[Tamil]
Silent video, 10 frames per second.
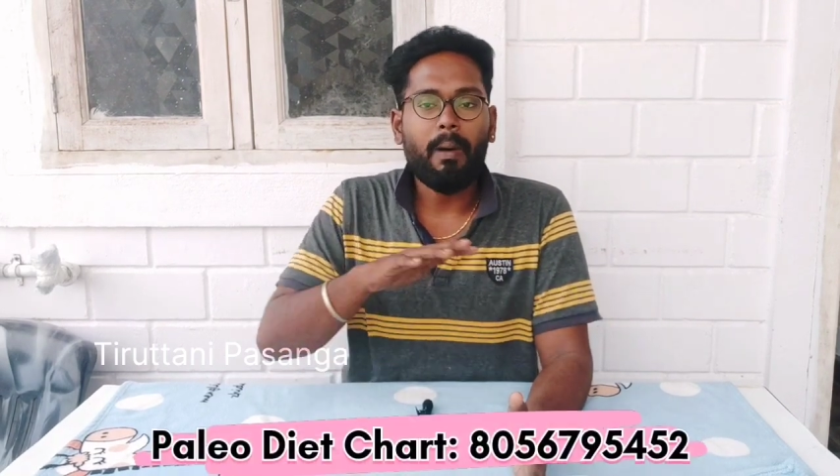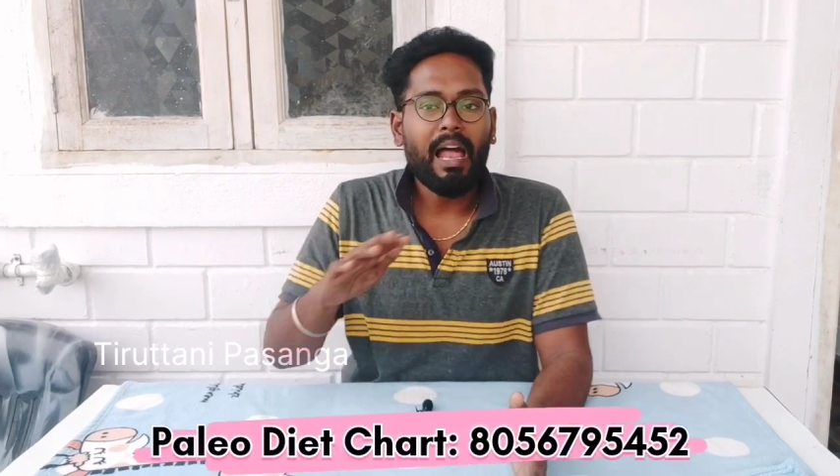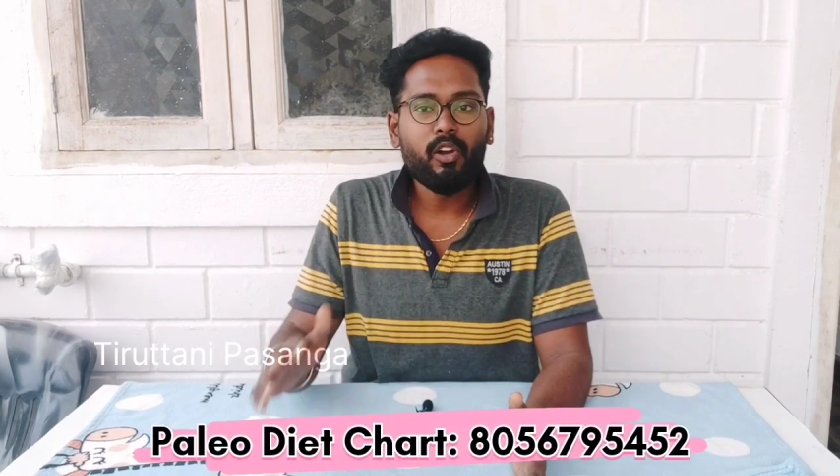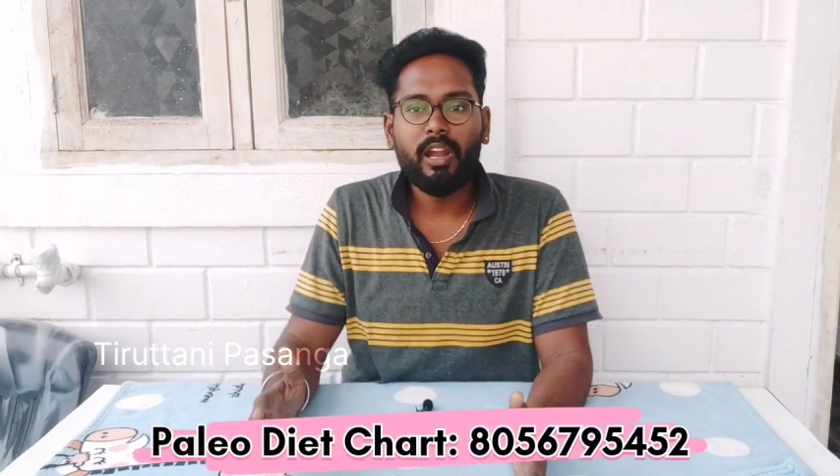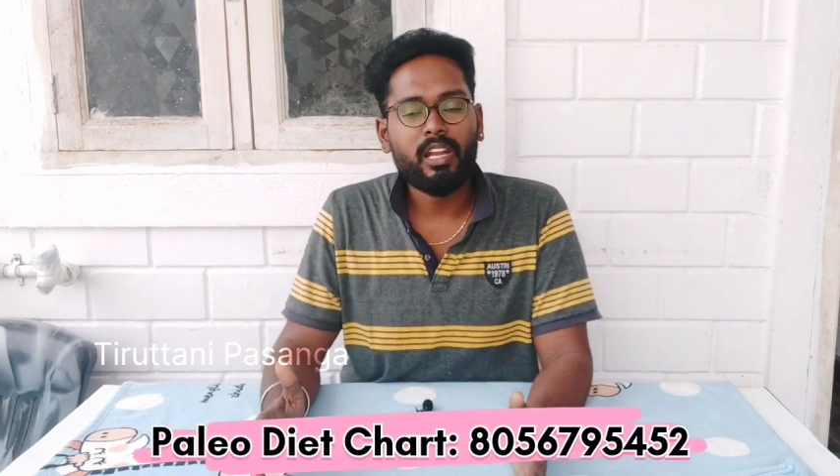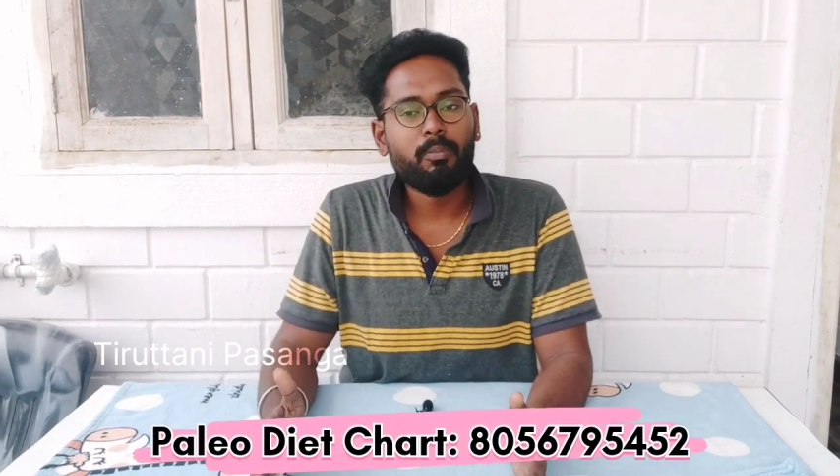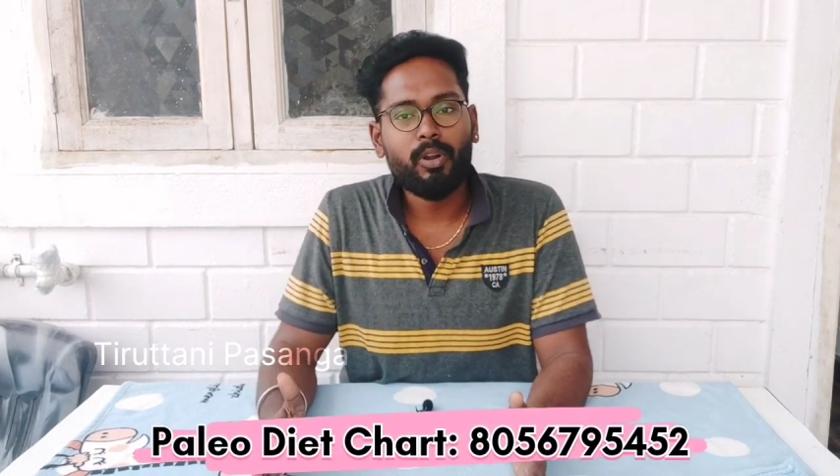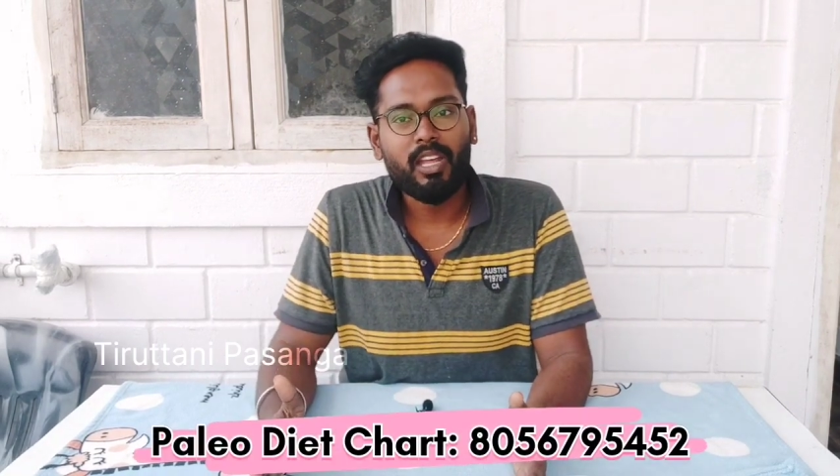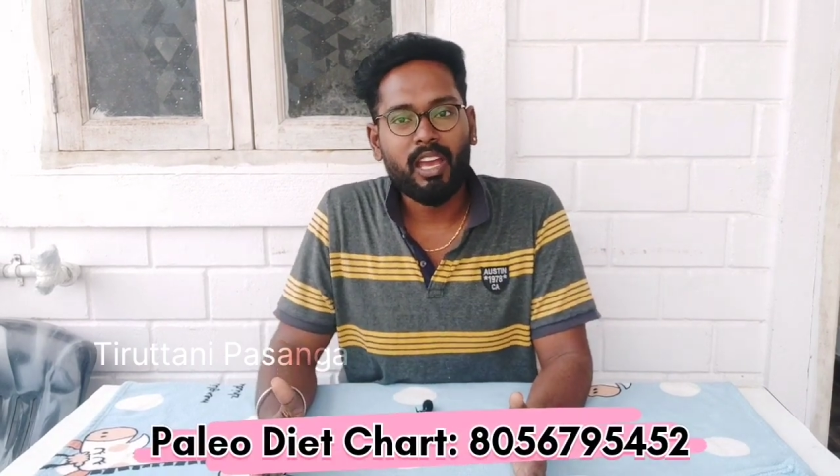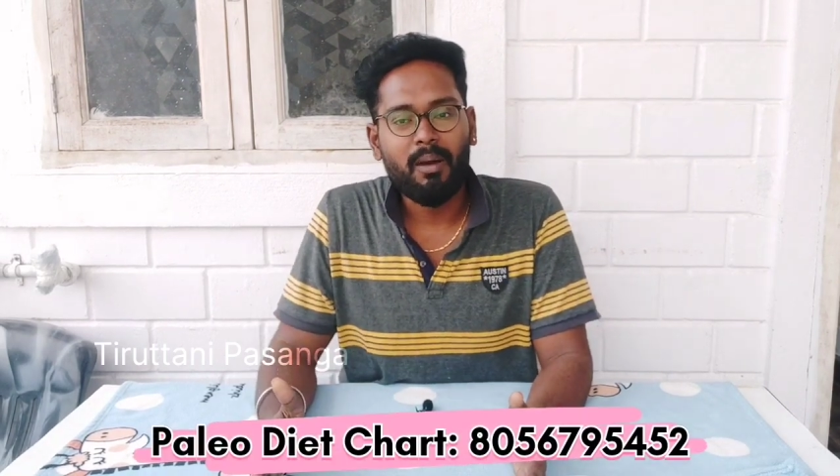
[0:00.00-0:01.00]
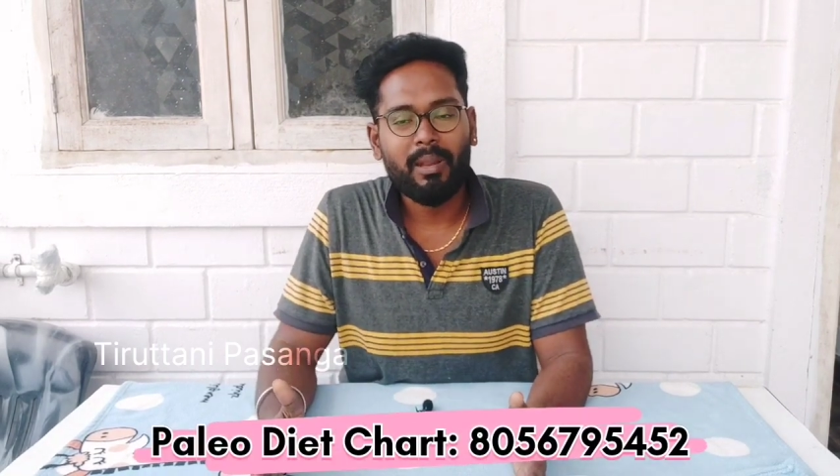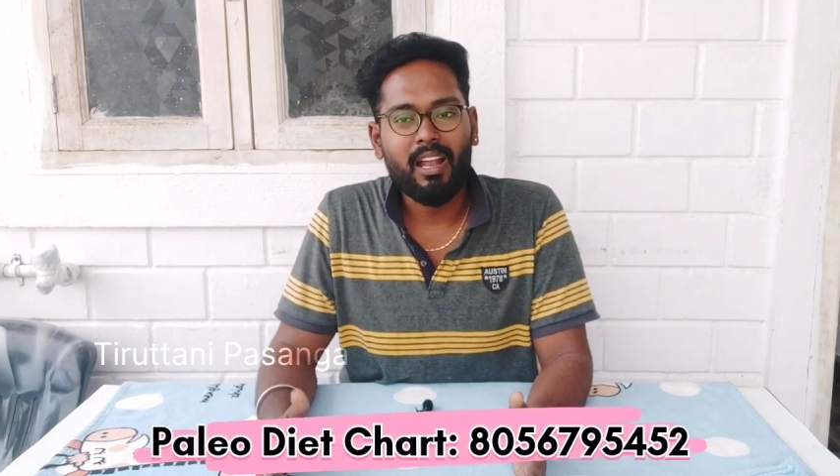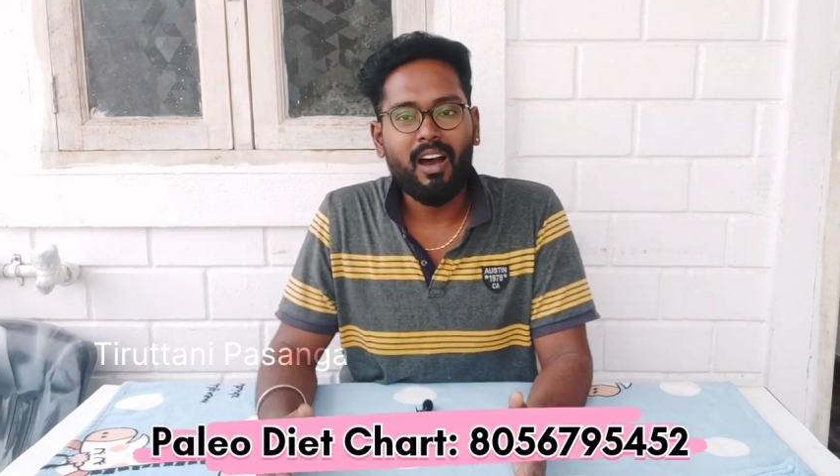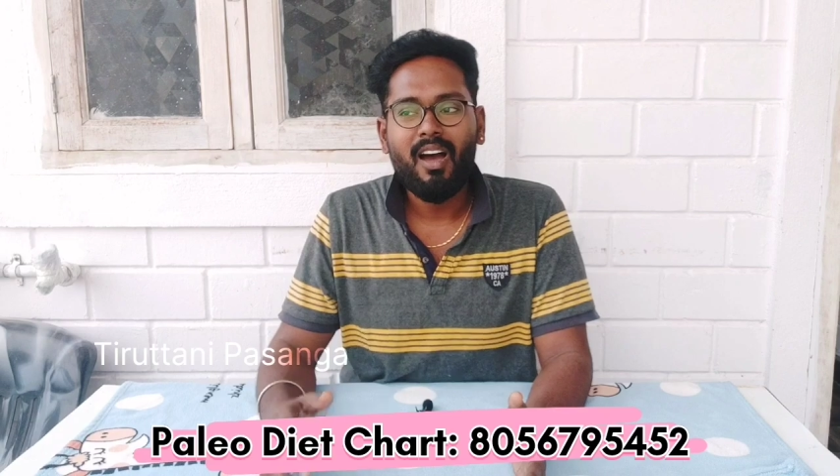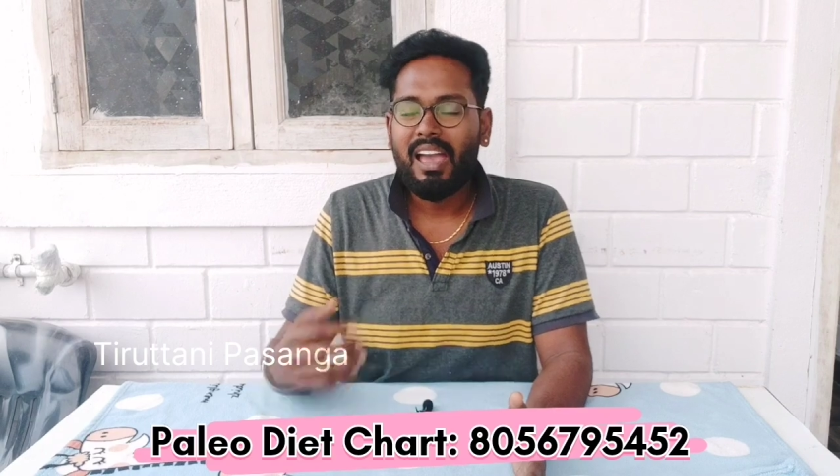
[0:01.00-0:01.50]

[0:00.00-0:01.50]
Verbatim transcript: பேலியூ டயட்டுக்கு போயிட்டீங்க அப்படின்னா